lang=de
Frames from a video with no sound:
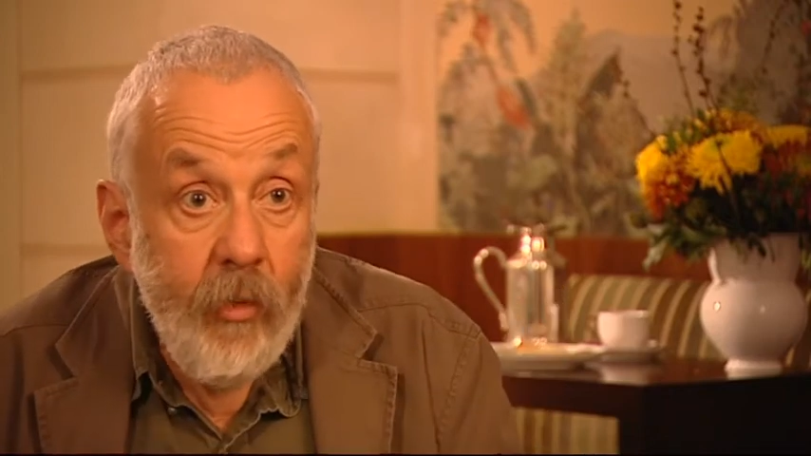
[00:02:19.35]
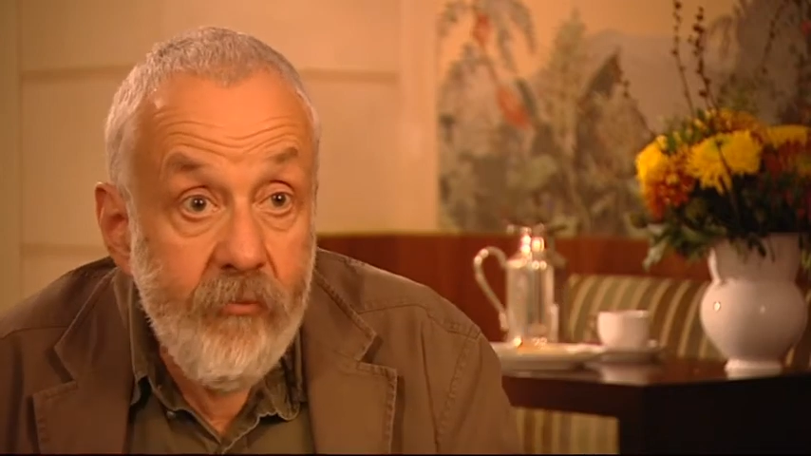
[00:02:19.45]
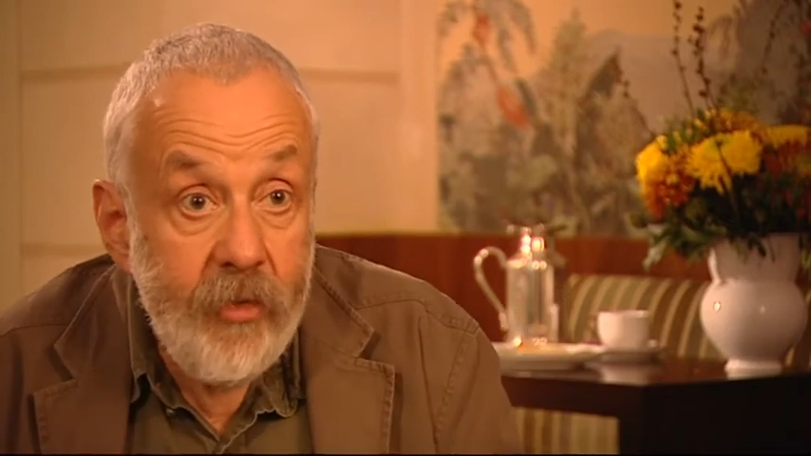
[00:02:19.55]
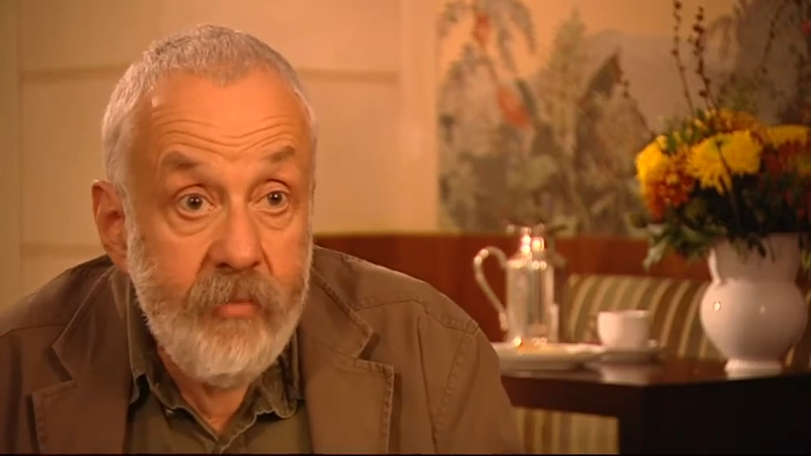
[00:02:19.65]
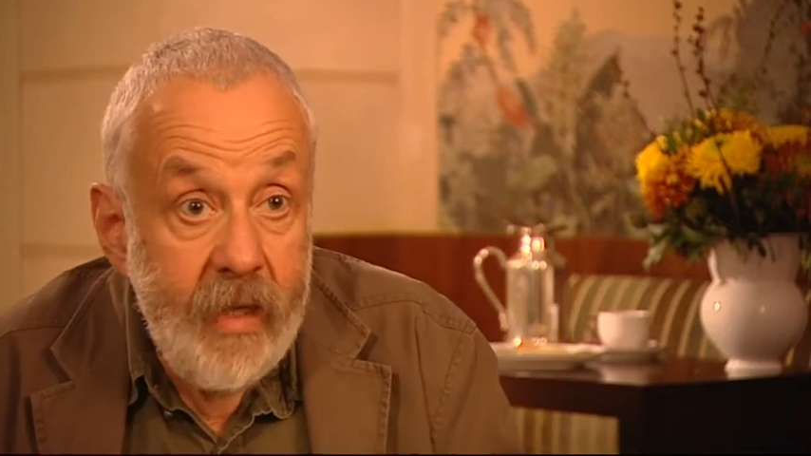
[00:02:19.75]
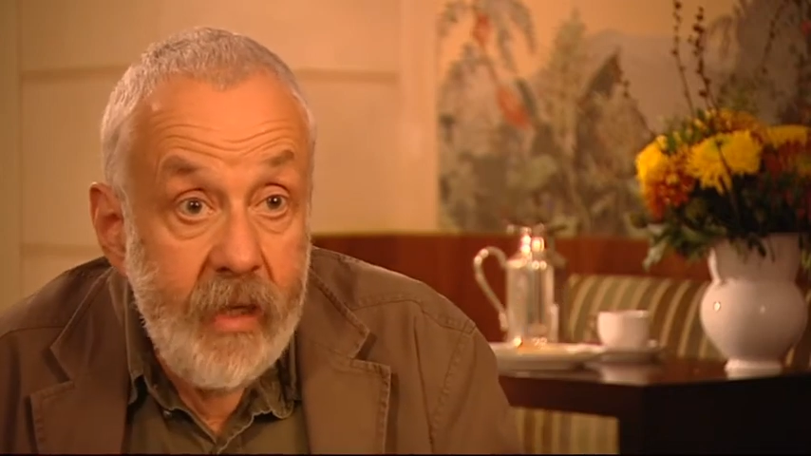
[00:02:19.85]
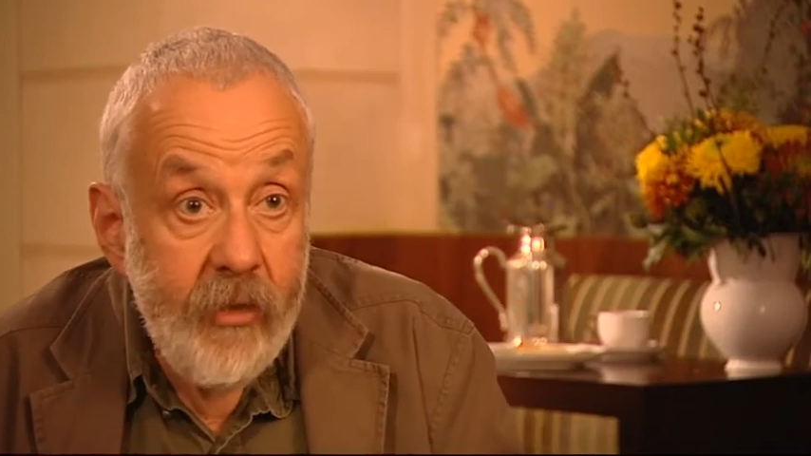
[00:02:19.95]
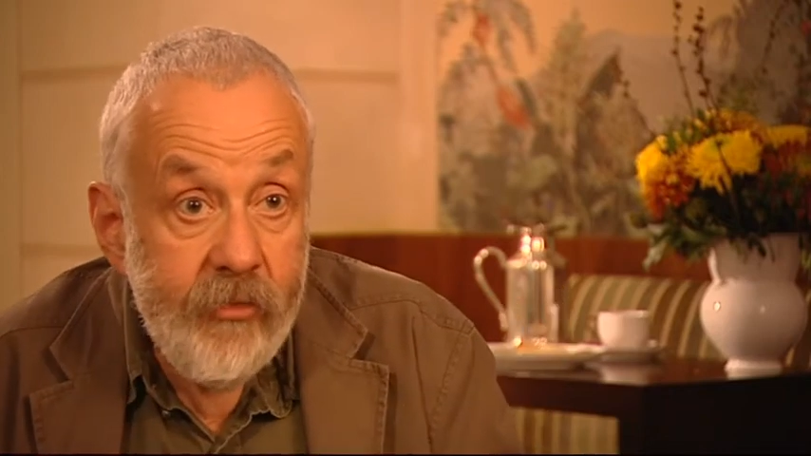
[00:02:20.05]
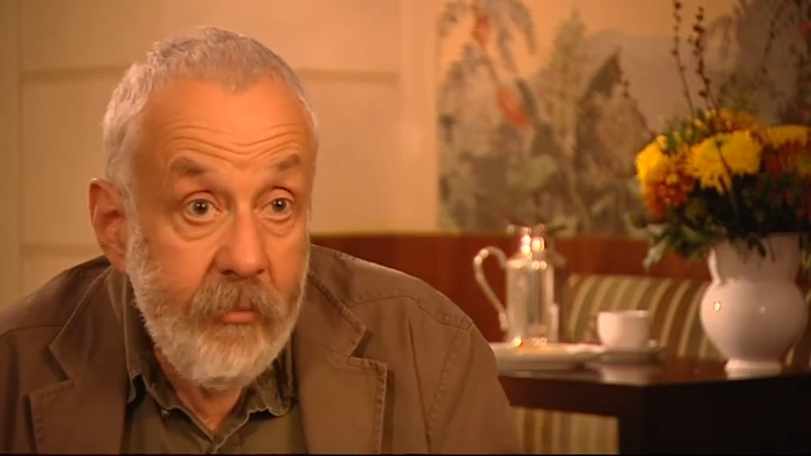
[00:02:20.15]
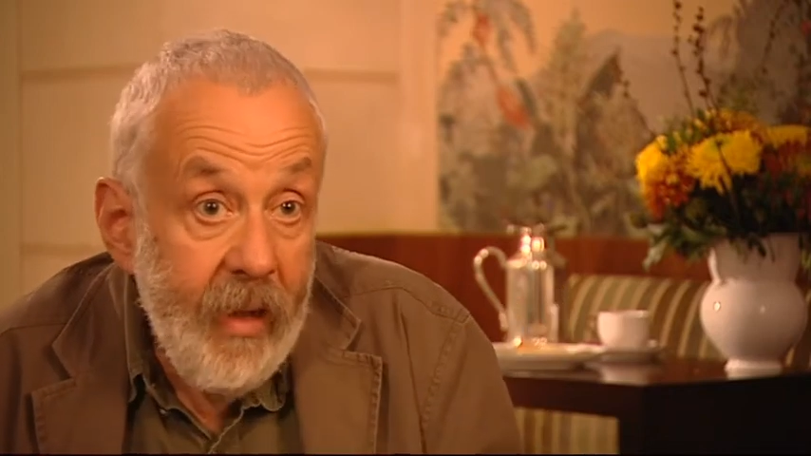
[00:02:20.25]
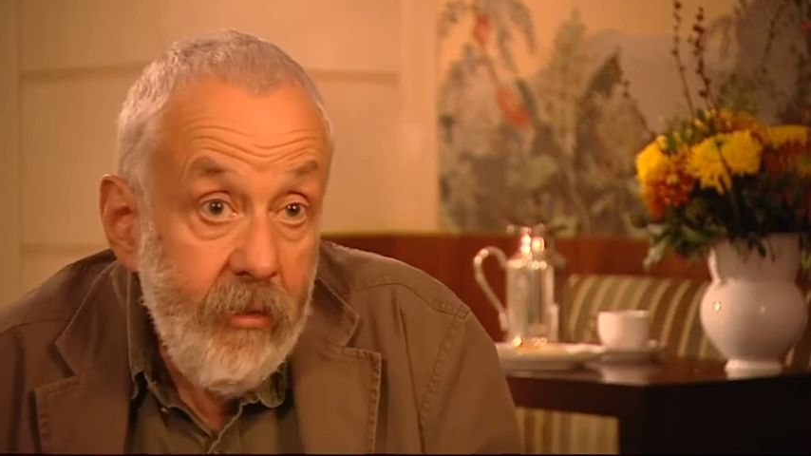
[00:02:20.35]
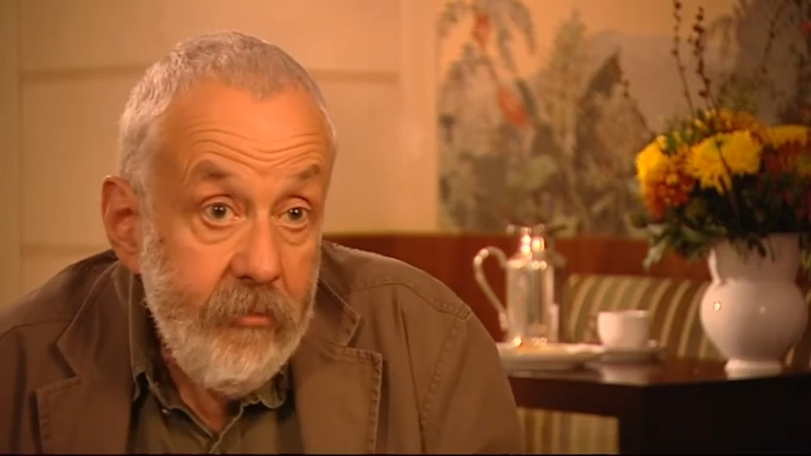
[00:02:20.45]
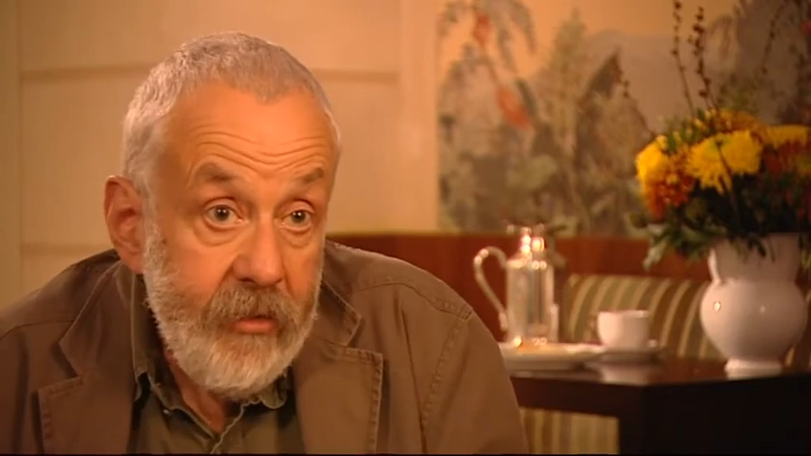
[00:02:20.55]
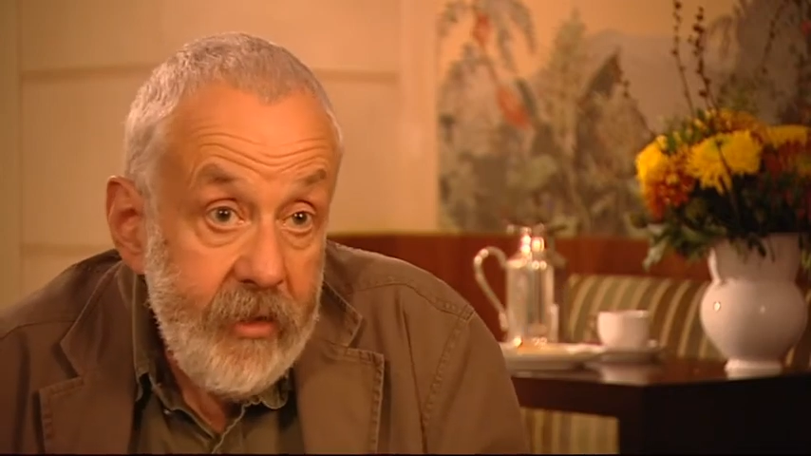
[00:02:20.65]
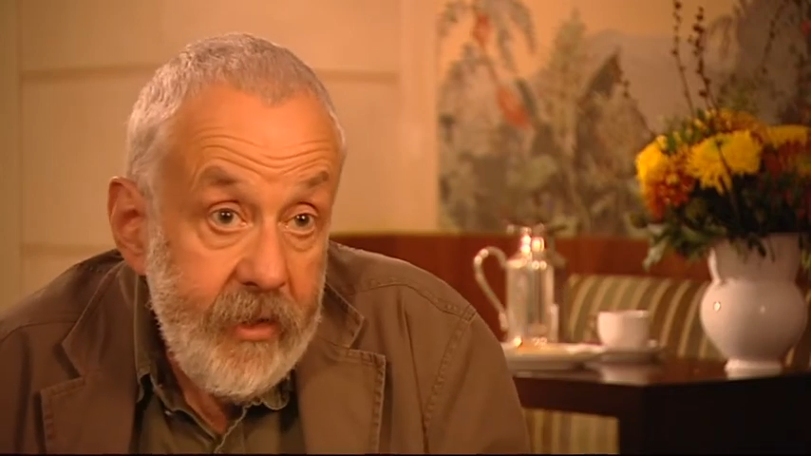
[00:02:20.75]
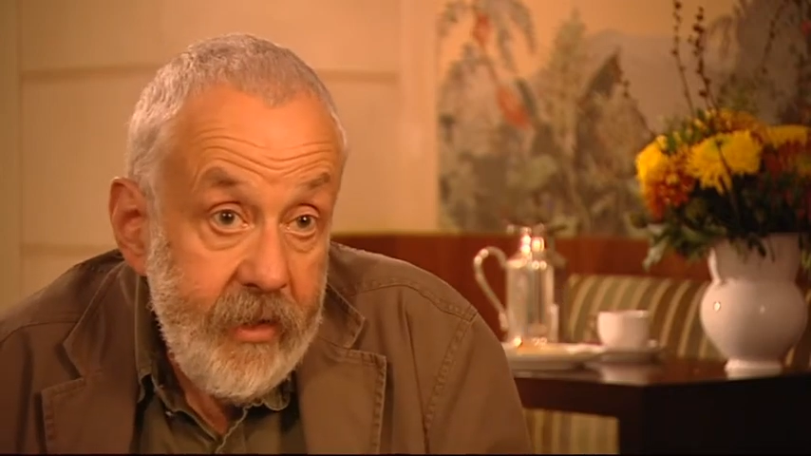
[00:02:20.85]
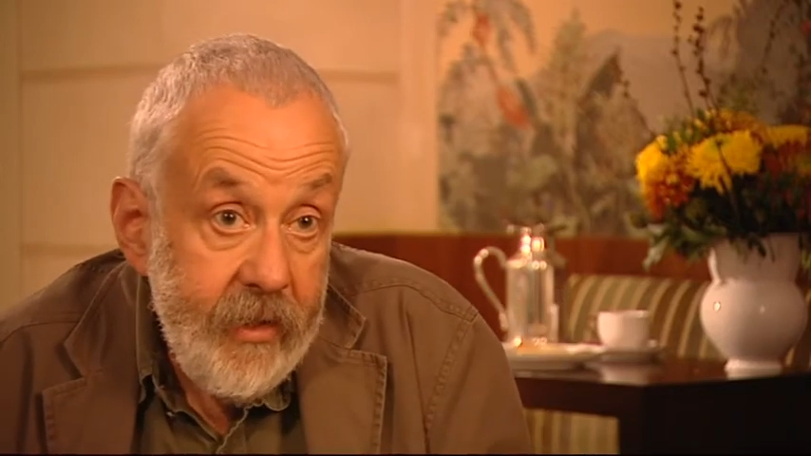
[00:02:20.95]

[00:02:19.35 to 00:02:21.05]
filmmaking is about, really.